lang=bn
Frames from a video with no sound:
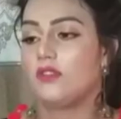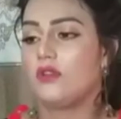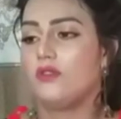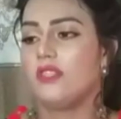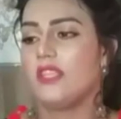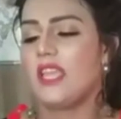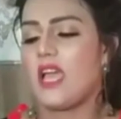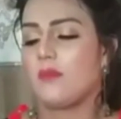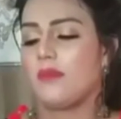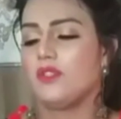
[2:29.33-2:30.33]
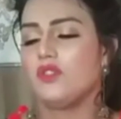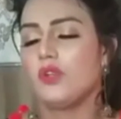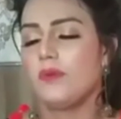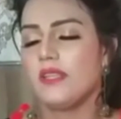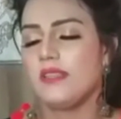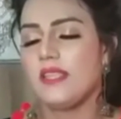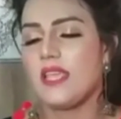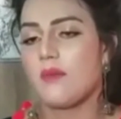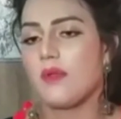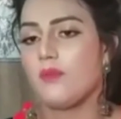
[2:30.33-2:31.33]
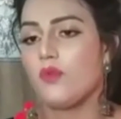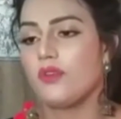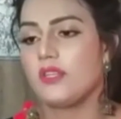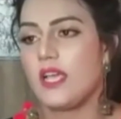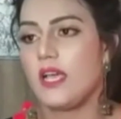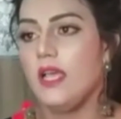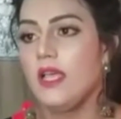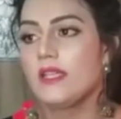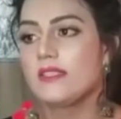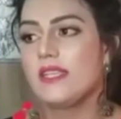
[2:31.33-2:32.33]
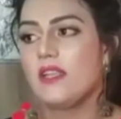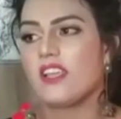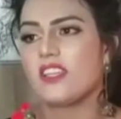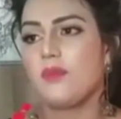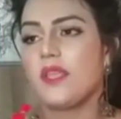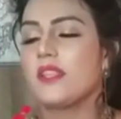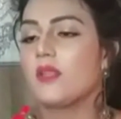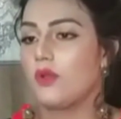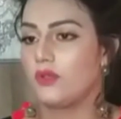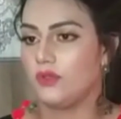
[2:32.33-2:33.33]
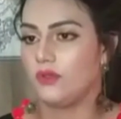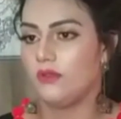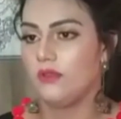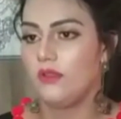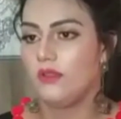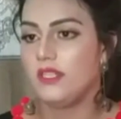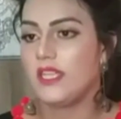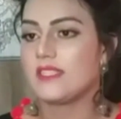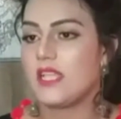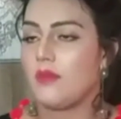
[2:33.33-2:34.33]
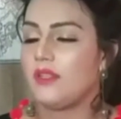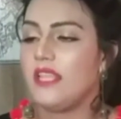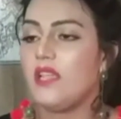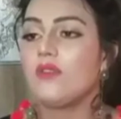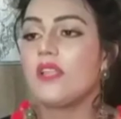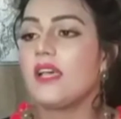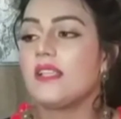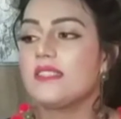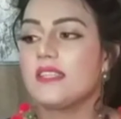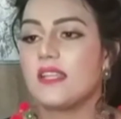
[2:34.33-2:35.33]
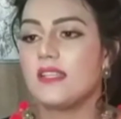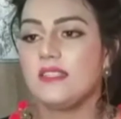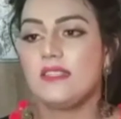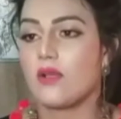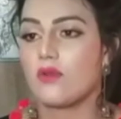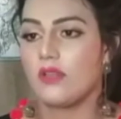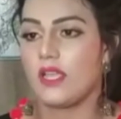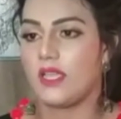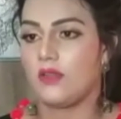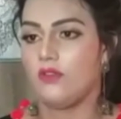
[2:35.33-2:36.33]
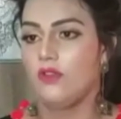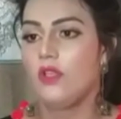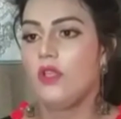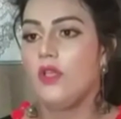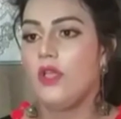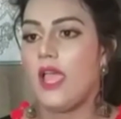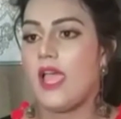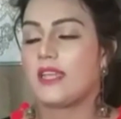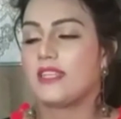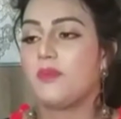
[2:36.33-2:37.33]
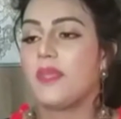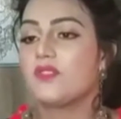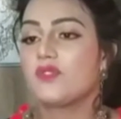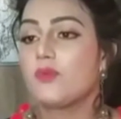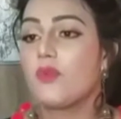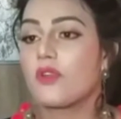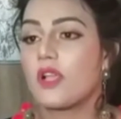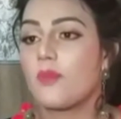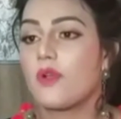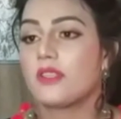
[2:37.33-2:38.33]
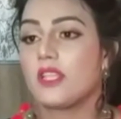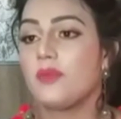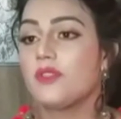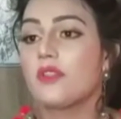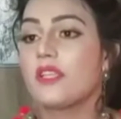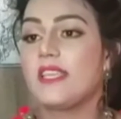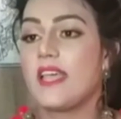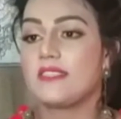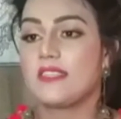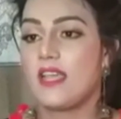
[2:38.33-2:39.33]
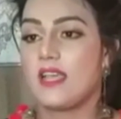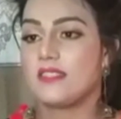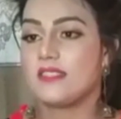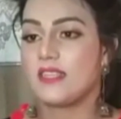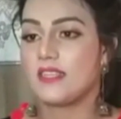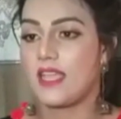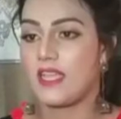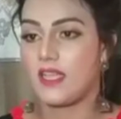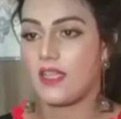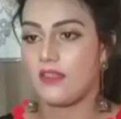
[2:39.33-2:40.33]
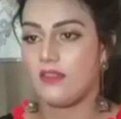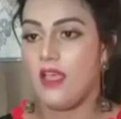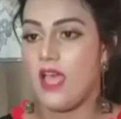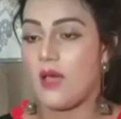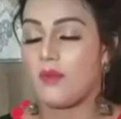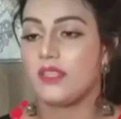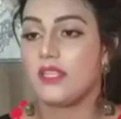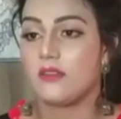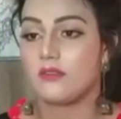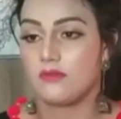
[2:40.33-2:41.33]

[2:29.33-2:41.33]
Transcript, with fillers: তখন থেকে আমি ছোটোবেলা থেকে আমার মনটা ছিল একটা মেয়েদের মতো ঠিক আছে আমার দেহটা যেটাই থাকুক না কেন একটা মেয়ে যদি বোরকা পরে তার ভিতরে কি আছে না আছে সেটা দেখা আমাদের